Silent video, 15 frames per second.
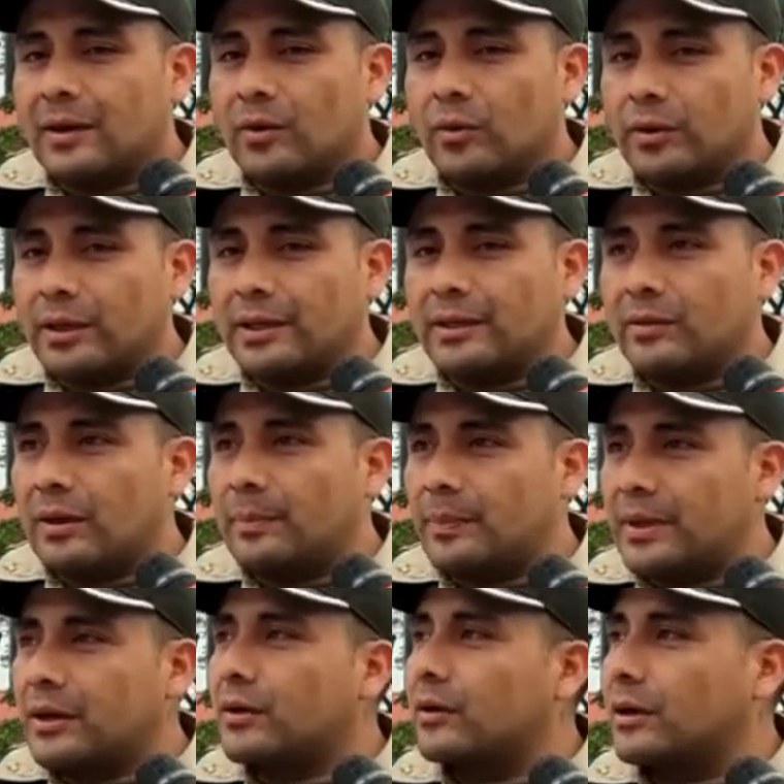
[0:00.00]
huyendo a
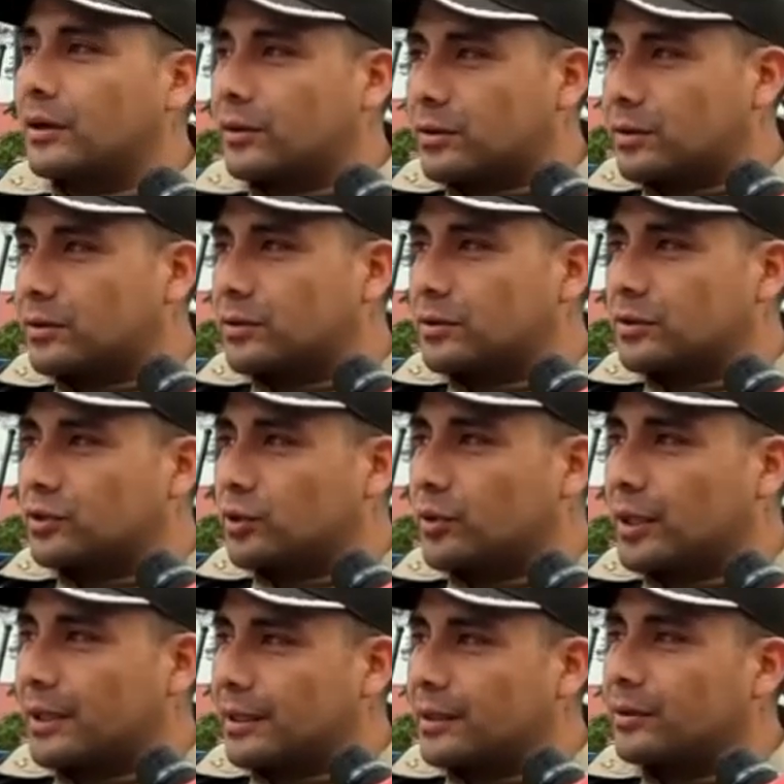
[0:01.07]
pie con el otro
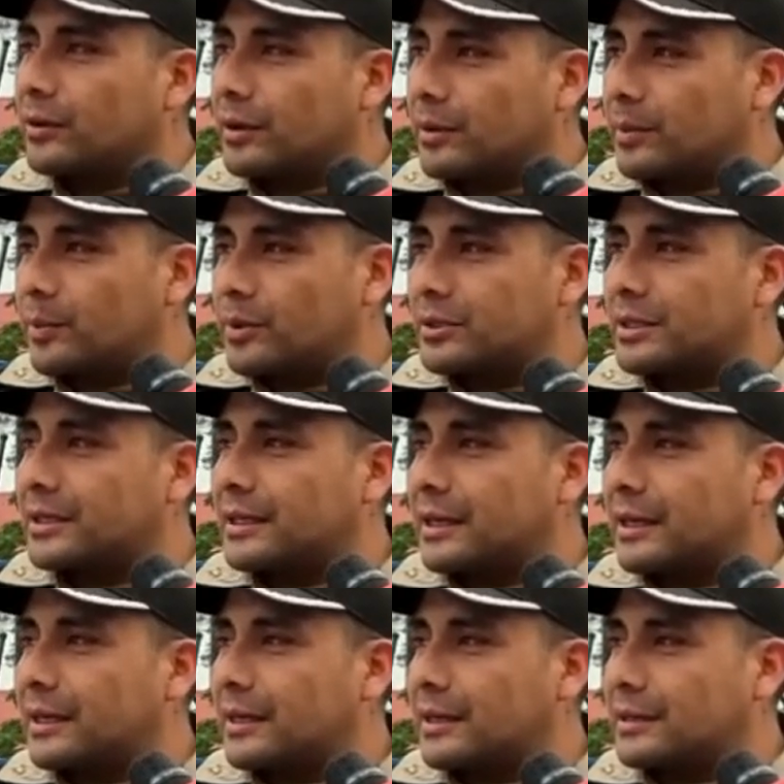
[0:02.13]
ciudadano y le procede
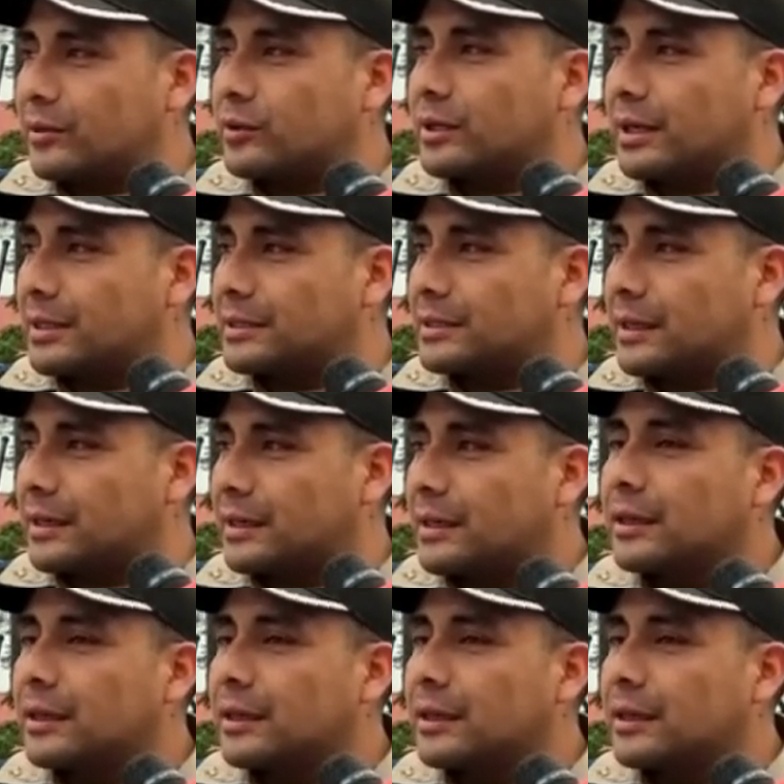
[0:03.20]
a neutralizar.